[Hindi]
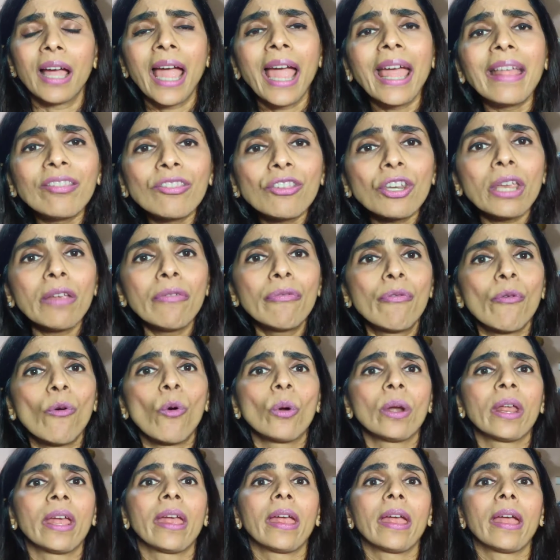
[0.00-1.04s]
हेनरी
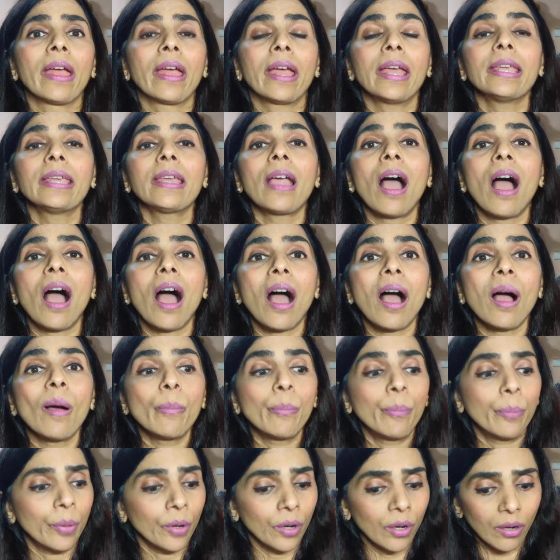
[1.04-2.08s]
फोर्ड है या
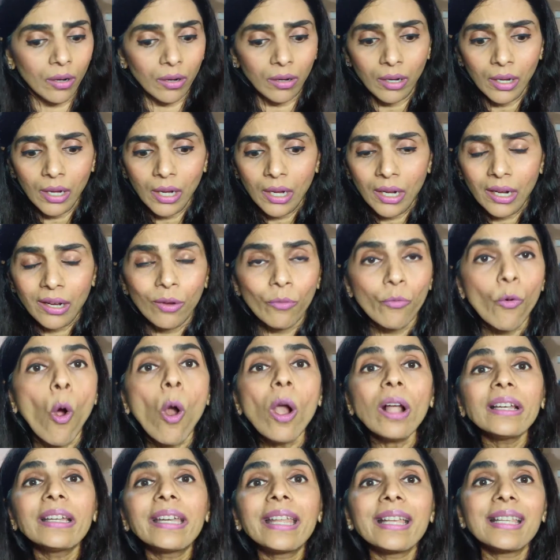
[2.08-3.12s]
आप
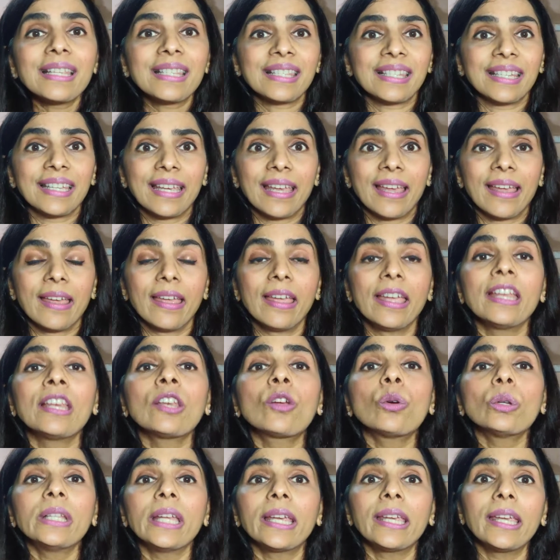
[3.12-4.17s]
वॉल्ट डिज्ने हैं
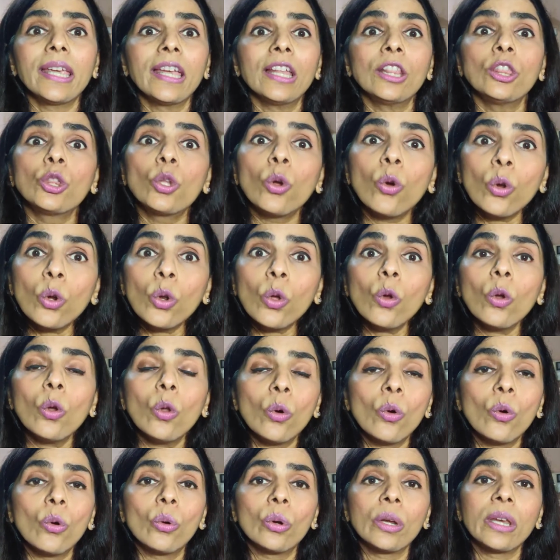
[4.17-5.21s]
इनको देखिए इन दोनों
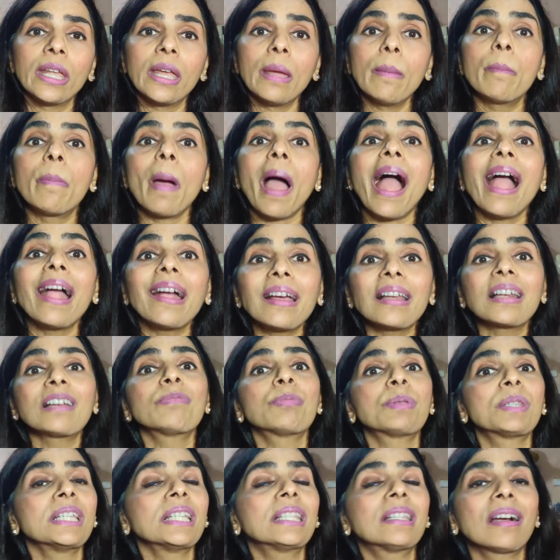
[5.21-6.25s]
लोगों ने बैंक
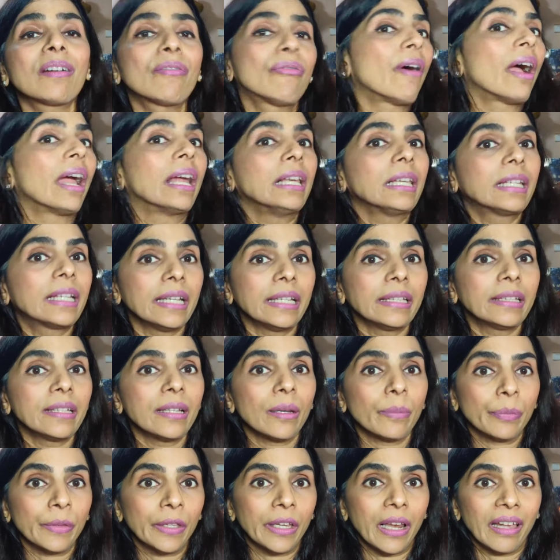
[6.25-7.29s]
तक फाइल की
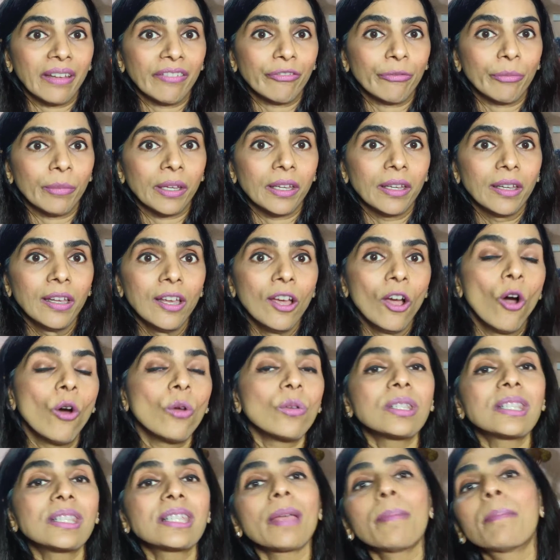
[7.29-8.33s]
थी अपने लाइफ में
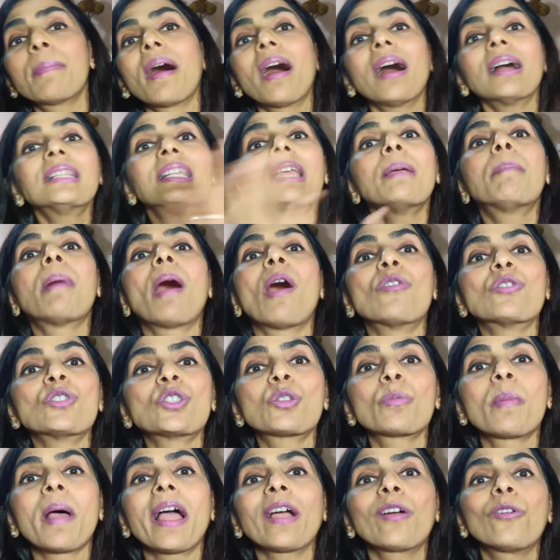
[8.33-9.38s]
और उसके बाद ये
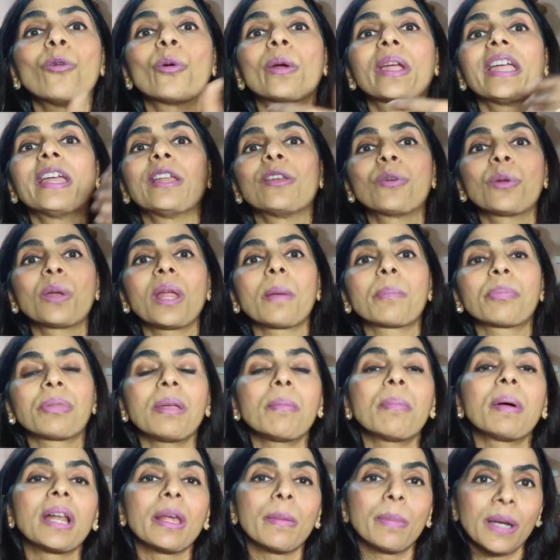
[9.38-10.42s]
बाउंस बैक होके इन्होंने
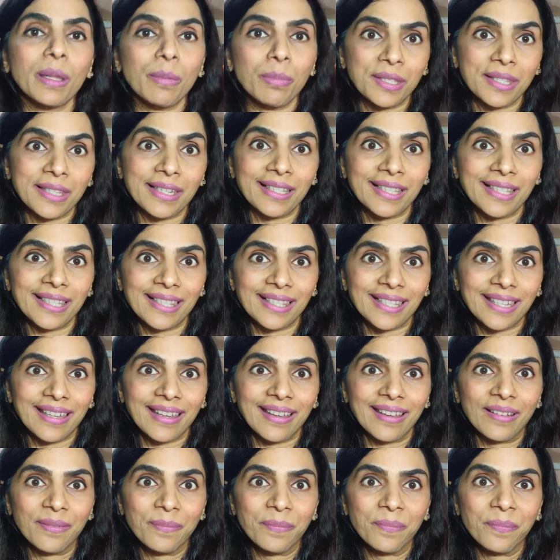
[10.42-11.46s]
अपने बड़े बड़े बिजनेसेस
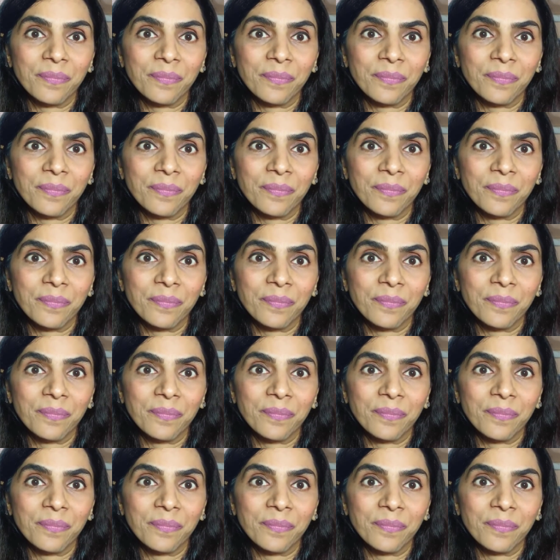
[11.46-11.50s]
किए